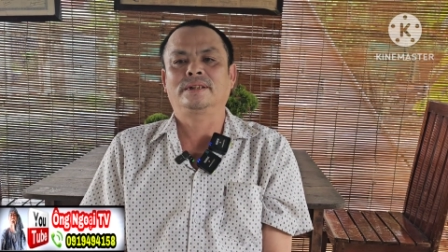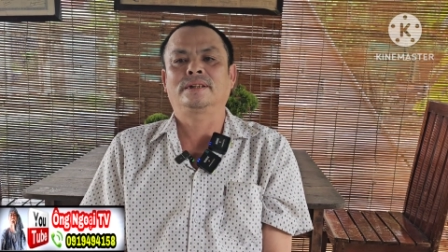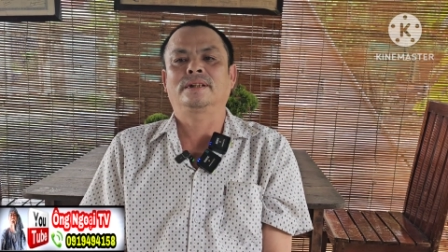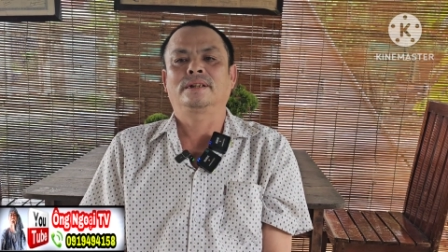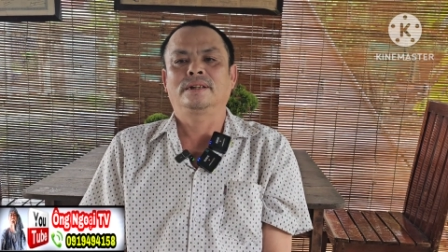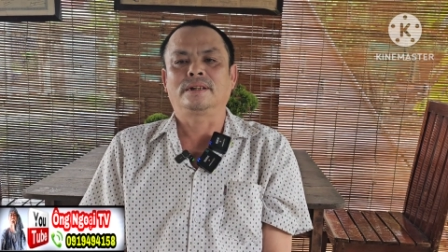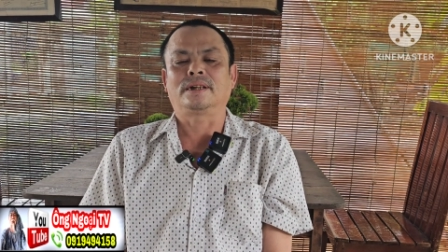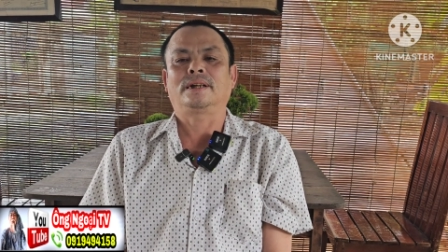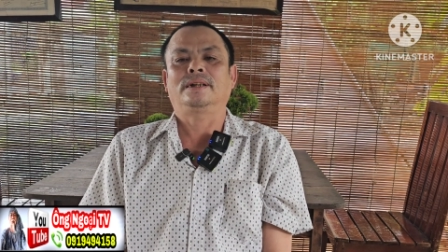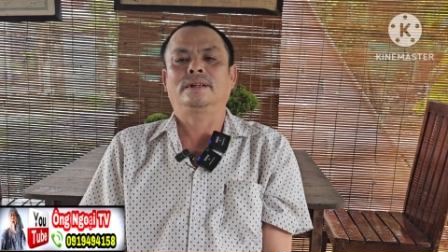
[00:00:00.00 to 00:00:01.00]
dạ
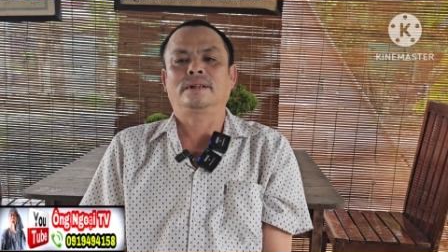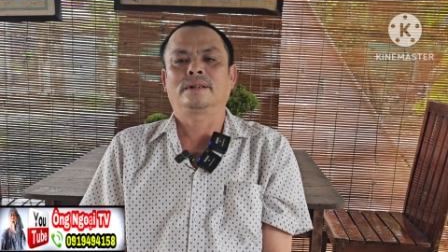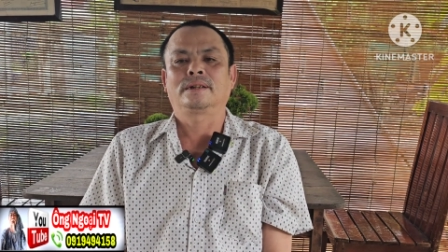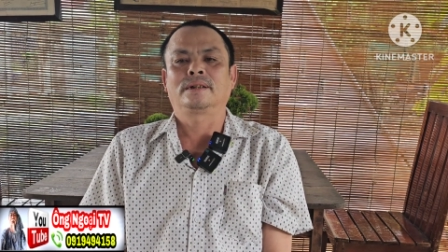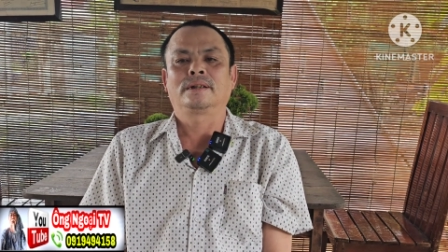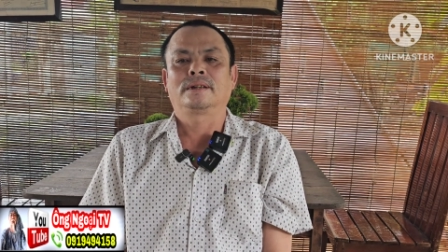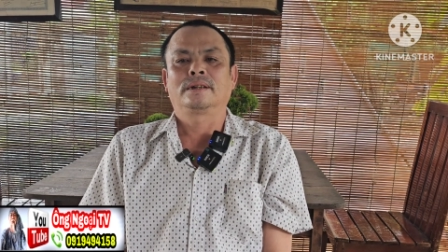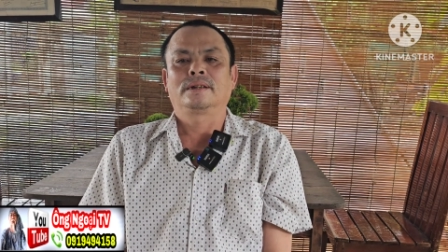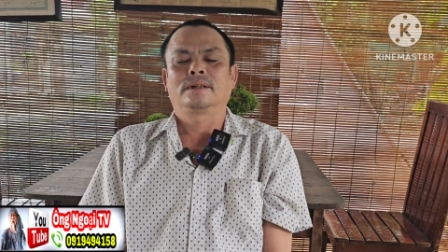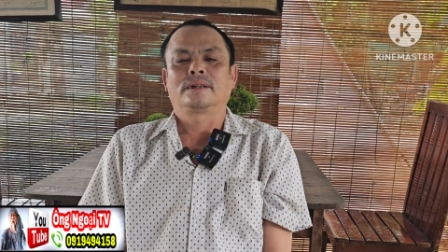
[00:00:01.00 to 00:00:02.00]

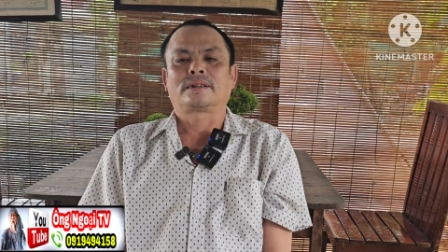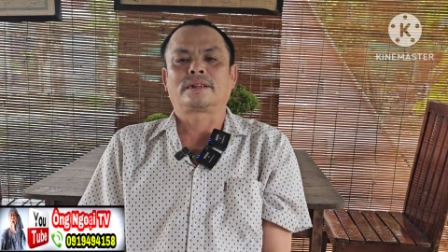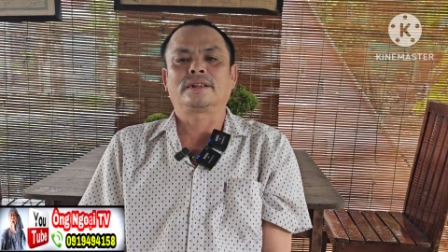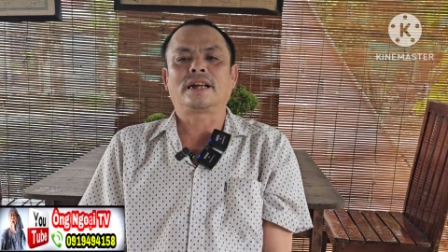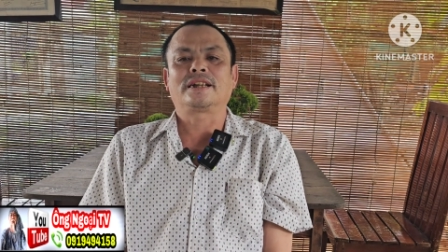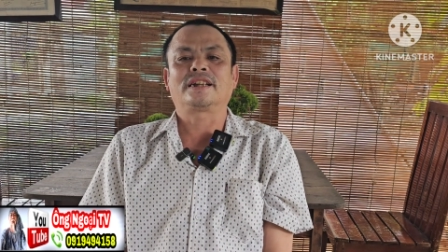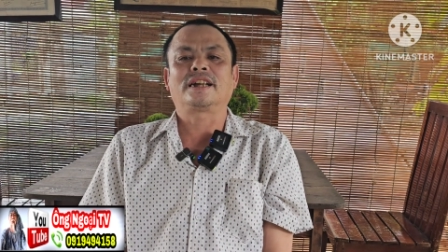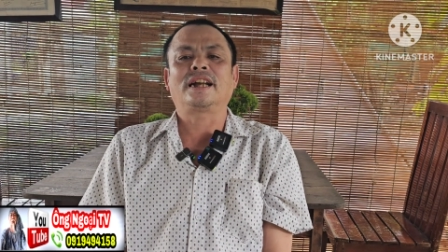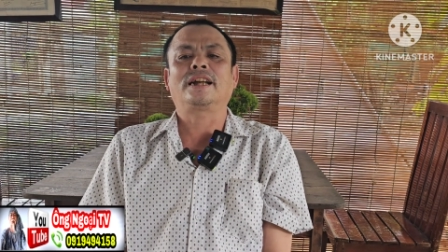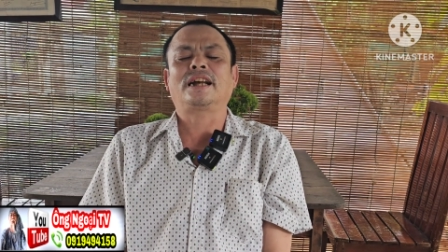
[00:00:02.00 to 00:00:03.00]
yeah.
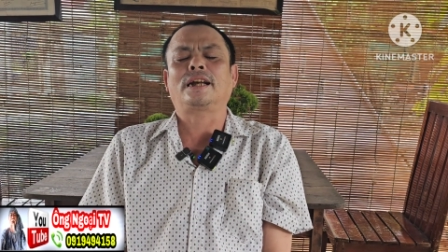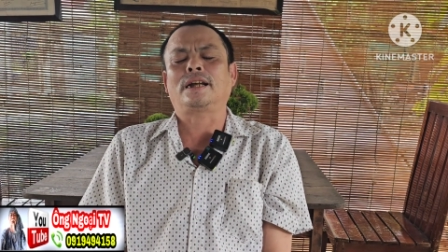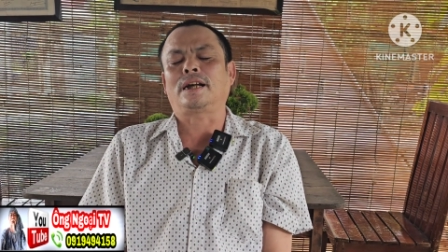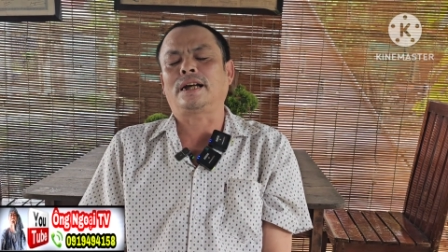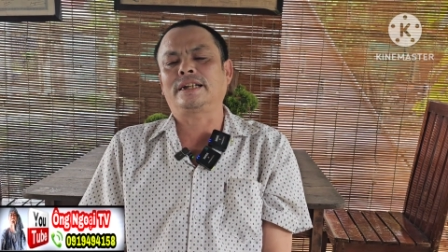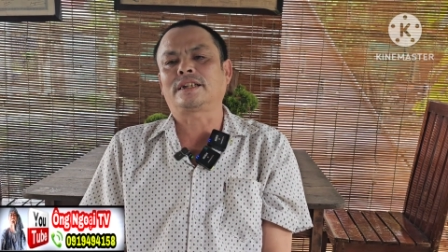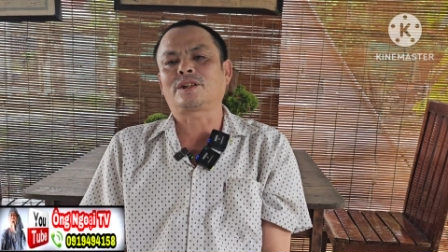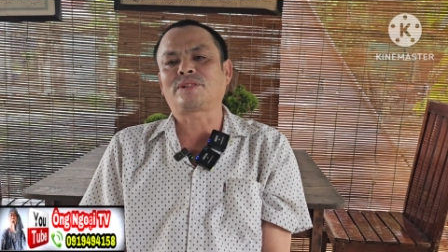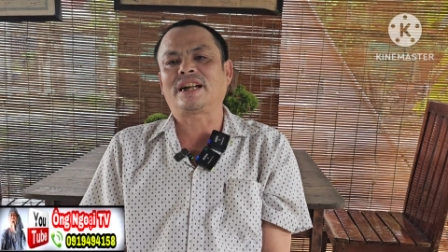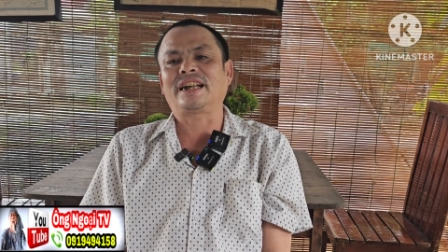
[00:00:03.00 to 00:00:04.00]
đây đây anh
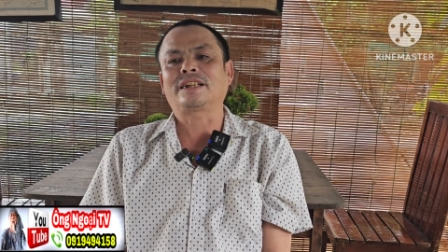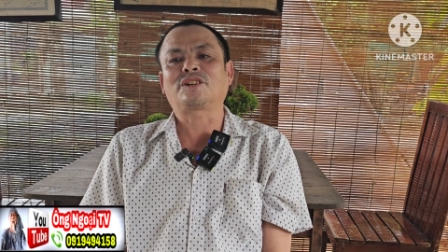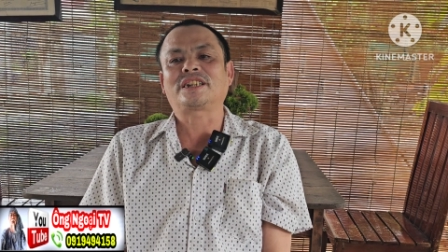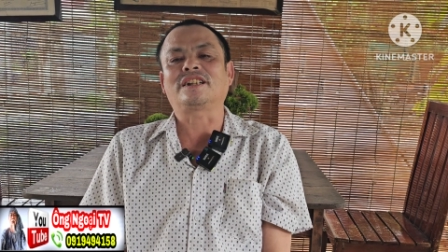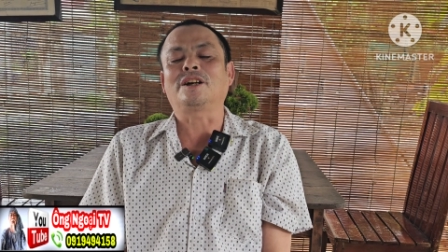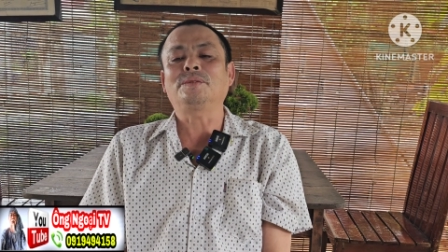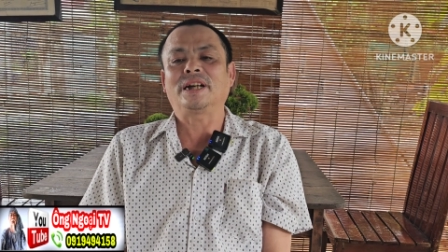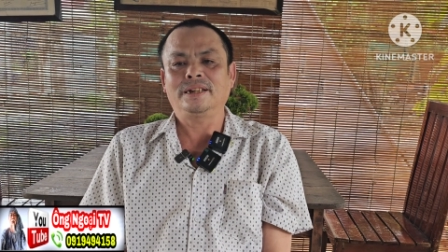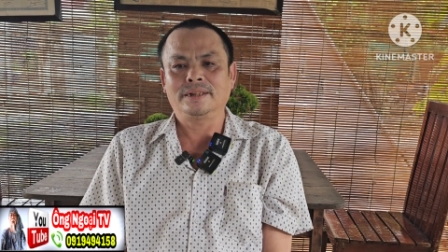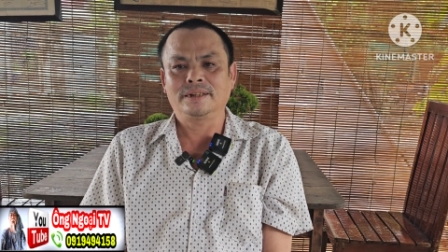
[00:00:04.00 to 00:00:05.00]
ở trong này là anh là con trưởng
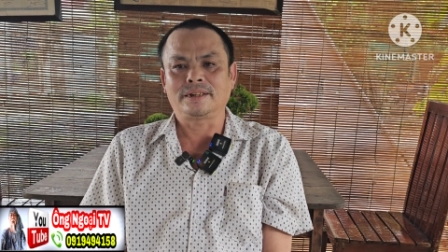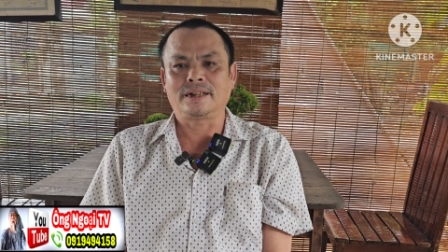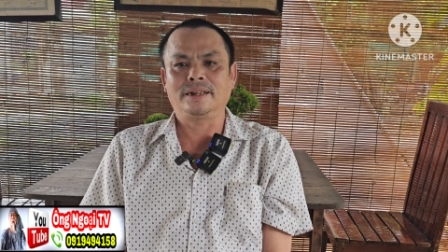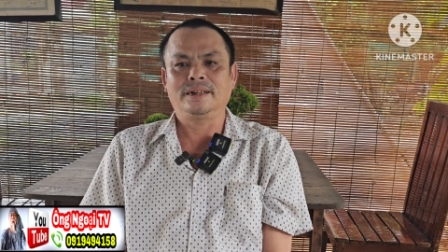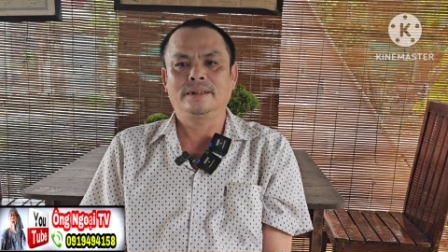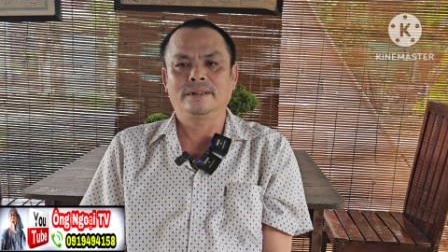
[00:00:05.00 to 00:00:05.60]
mà Đó.